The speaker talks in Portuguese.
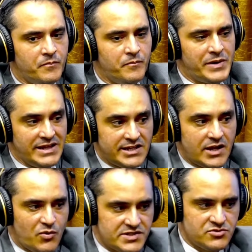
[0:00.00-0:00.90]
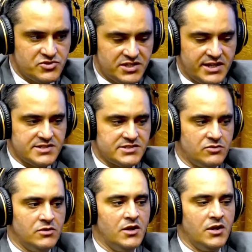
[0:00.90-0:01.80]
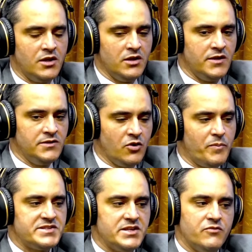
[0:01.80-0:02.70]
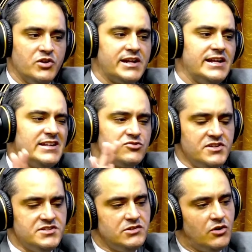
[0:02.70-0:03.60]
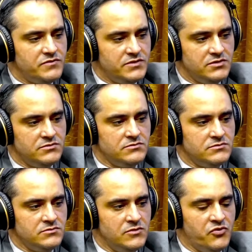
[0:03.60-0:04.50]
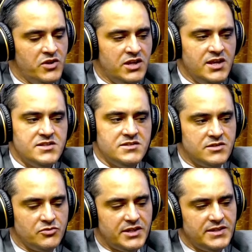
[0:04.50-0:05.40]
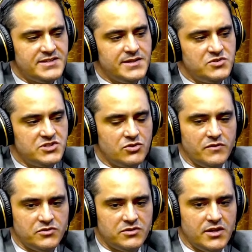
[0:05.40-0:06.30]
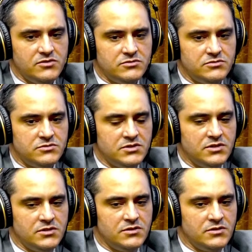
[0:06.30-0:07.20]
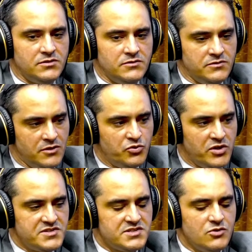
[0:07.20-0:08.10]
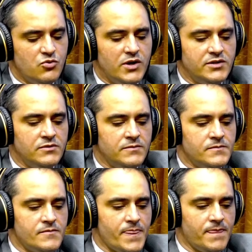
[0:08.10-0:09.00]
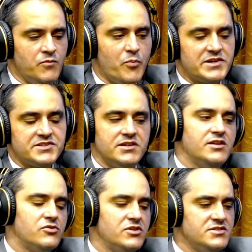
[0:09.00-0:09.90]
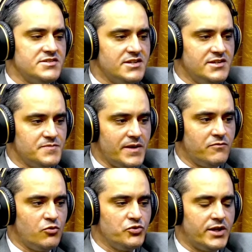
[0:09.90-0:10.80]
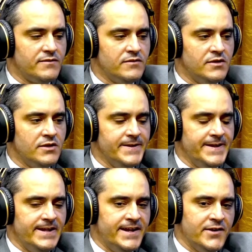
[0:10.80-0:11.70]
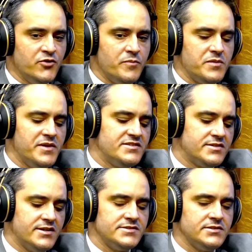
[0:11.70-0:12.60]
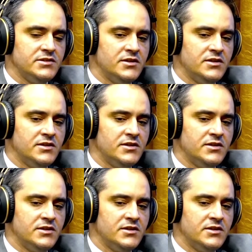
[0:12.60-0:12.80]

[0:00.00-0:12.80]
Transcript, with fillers: para entrar com ação de reintegração. Então eu pensei, vou entrar lá só em 19. Eu fui em 15, então até dezembro de 19 eu tenho eu tenho esses 5 anos. Meu parceiro entrou em 16 para voltar. Ele ganhou em primeira instância.